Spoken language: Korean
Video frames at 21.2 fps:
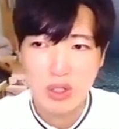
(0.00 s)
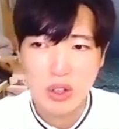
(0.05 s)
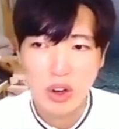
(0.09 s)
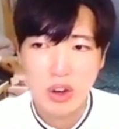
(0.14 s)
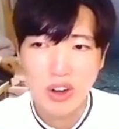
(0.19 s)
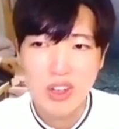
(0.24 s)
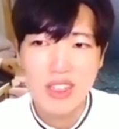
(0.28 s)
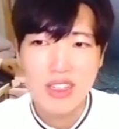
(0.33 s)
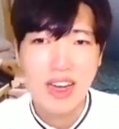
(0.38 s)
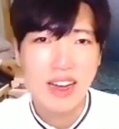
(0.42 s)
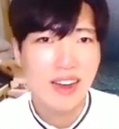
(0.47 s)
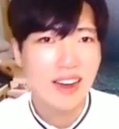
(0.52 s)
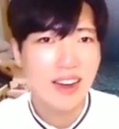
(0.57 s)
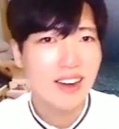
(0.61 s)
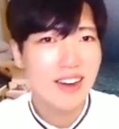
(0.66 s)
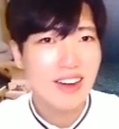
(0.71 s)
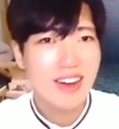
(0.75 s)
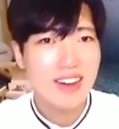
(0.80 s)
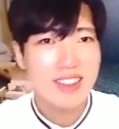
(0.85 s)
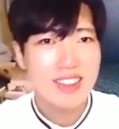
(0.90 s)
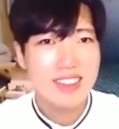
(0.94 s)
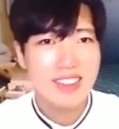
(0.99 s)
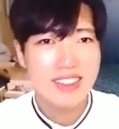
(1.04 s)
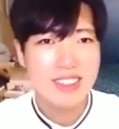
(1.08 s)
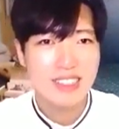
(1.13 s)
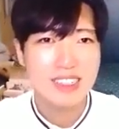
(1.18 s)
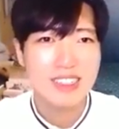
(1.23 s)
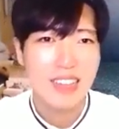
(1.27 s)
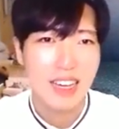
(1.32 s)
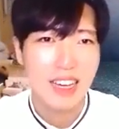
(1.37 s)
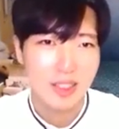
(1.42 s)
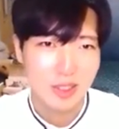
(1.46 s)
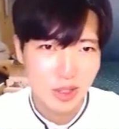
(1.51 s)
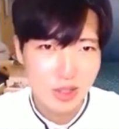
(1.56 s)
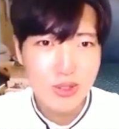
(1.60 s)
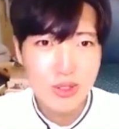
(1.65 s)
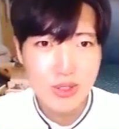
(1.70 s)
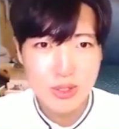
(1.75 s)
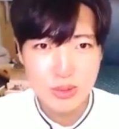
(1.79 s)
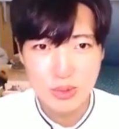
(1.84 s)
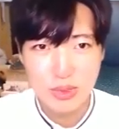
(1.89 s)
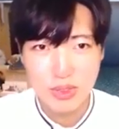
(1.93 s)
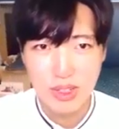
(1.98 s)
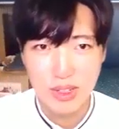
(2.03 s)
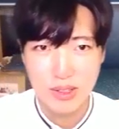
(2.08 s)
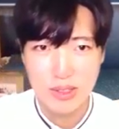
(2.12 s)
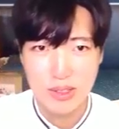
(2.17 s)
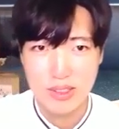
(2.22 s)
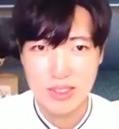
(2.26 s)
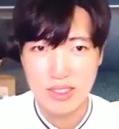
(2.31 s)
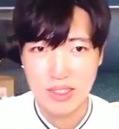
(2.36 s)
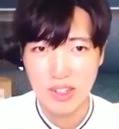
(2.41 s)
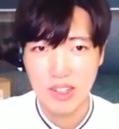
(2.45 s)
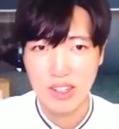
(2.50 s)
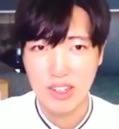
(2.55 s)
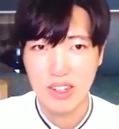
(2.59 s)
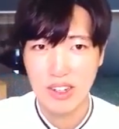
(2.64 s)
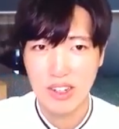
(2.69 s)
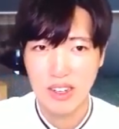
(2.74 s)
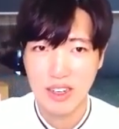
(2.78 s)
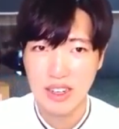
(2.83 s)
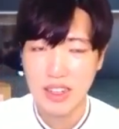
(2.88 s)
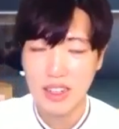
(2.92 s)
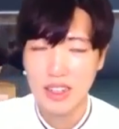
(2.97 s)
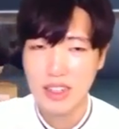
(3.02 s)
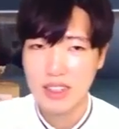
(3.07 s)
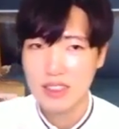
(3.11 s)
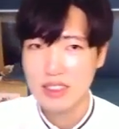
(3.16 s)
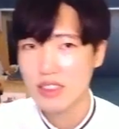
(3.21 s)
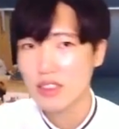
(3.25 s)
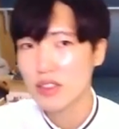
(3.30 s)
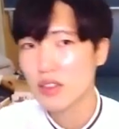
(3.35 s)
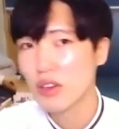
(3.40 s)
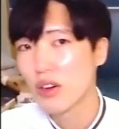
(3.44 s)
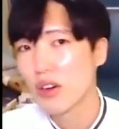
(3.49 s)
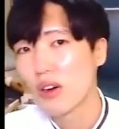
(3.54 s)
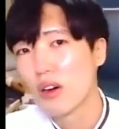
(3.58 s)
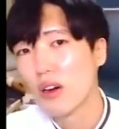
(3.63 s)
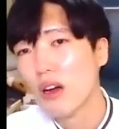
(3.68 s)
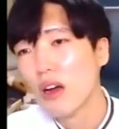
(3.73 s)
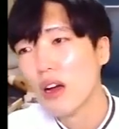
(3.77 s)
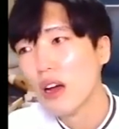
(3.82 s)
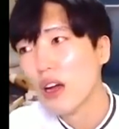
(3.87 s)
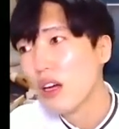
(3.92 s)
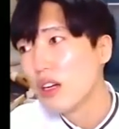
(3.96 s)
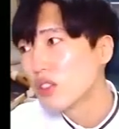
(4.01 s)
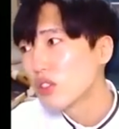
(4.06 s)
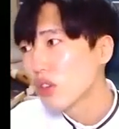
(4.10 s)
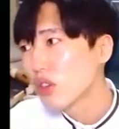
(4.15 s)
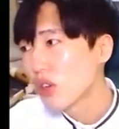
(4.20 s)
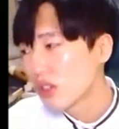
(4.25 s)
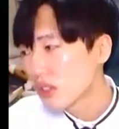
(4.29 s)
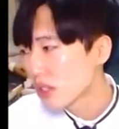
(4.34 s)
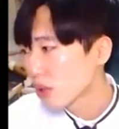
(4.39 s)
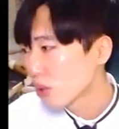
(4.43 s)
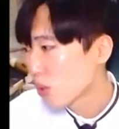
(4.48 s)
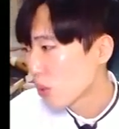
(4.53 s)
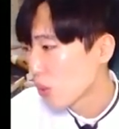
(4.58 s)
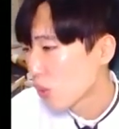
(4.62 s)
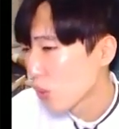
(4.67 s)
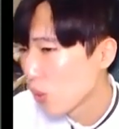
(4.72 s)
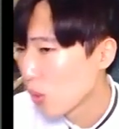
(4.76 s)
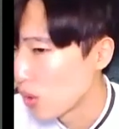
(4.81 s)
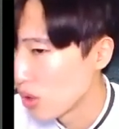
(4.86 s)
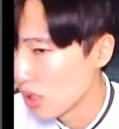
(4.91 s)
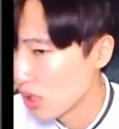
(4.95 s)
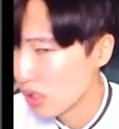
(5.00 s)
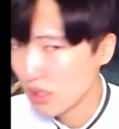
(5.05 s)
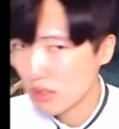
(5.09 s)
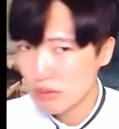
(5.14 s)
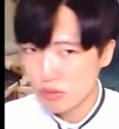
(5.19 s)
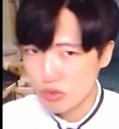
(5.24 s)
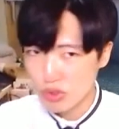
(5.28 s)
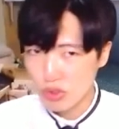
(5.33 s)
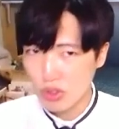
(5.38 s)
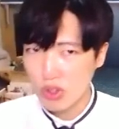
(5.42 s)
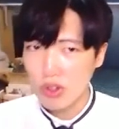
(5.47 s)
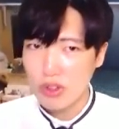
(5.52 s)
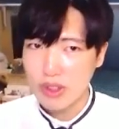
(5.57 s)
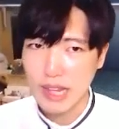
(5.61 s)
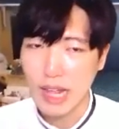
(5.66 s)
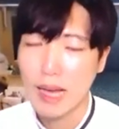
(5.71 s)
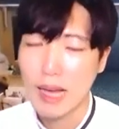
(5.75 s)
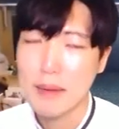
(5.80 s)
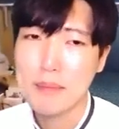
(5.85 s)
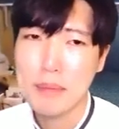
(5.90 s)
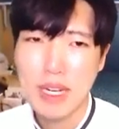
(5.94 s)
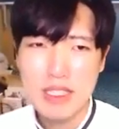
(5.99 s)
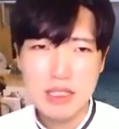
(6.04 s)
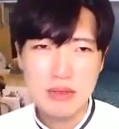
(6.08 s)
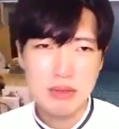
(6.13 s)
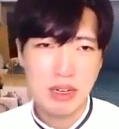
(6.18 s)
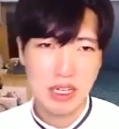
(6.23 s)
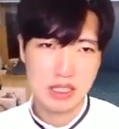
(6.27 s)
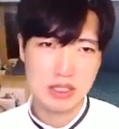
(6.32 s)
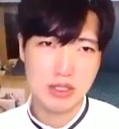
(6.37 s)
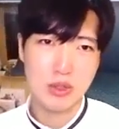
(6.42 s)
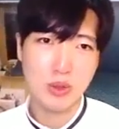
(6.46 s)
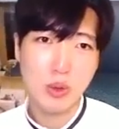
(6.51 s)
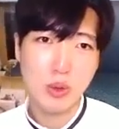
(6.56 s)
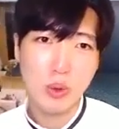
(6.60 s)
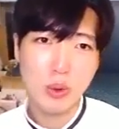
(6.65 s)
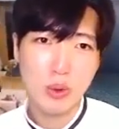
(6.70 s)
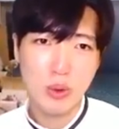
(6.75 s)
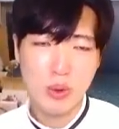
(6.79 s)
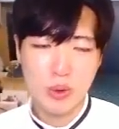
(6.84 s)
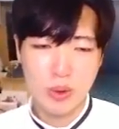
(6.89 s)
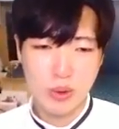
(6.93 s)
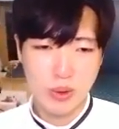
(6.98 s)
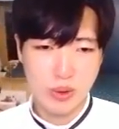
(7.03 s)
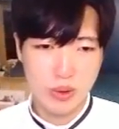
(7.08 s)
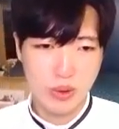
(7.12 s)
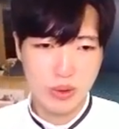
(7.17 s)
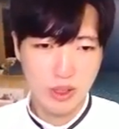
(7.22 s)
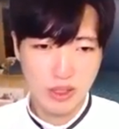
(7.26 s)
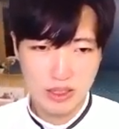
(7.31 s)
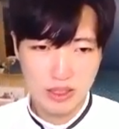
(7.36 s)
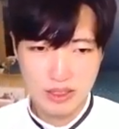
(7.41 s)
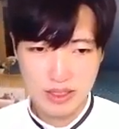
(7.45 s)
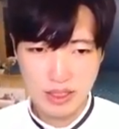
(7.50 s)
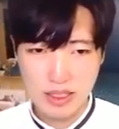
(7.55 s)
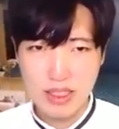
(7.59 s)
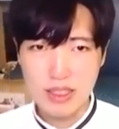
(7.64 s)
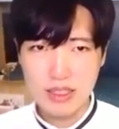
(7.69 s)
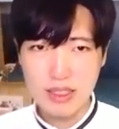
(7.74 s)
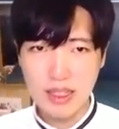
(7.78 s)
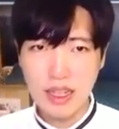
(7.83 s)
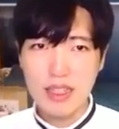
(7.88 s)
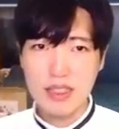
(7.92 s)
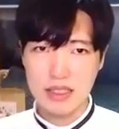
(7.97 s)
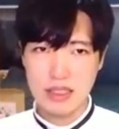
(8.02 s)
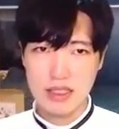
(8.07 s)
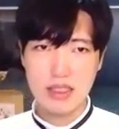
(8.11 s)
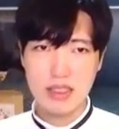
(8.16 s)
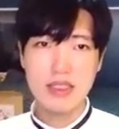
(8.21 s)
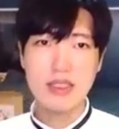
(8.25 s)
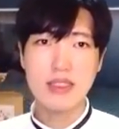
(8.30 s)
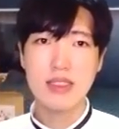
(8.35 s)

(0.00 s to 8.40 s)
여기다가 시간을 다 써주시면 되거든요 그래서 절대로 무조건 다 파지 마시고 그냥 일단은